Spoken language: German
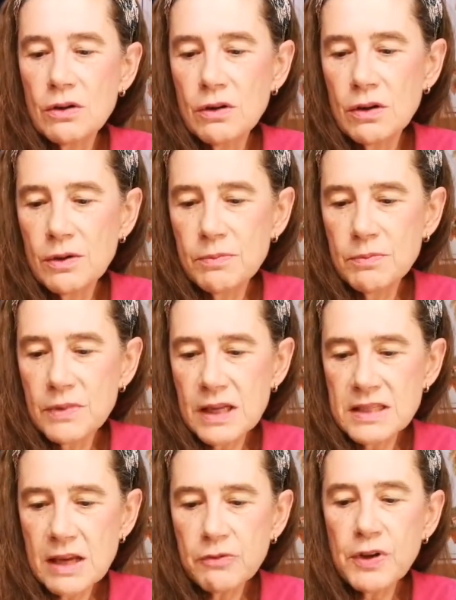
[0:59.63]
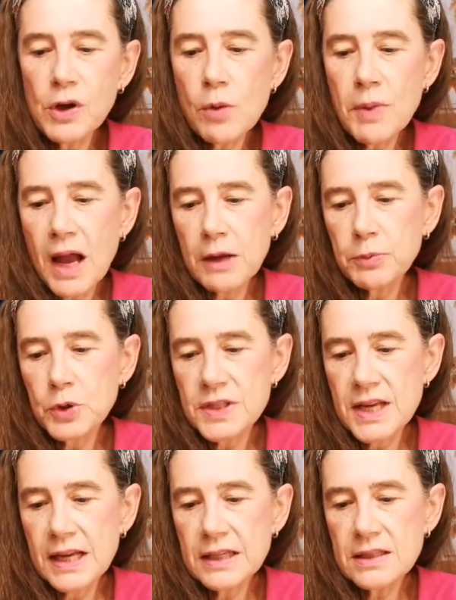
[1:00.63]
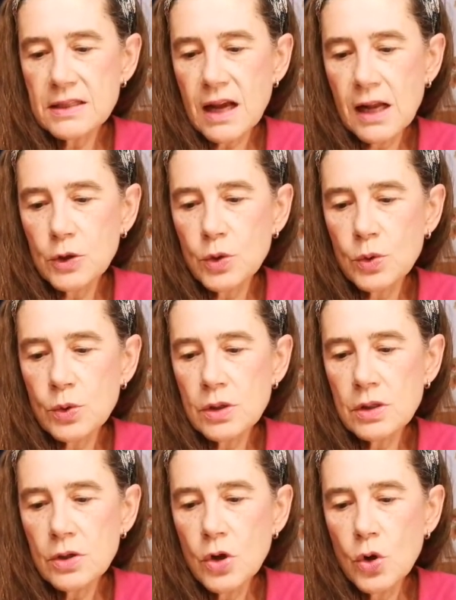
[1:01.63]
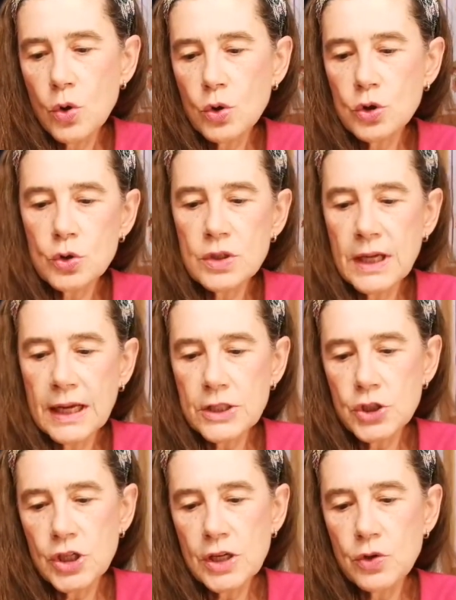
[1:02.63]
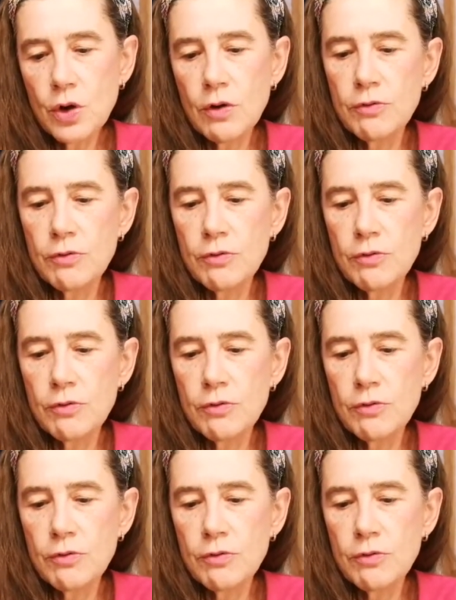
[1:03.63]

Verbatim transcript: Ähm, es hat 4,8 Prozent Alkohol und unten rechts steht noch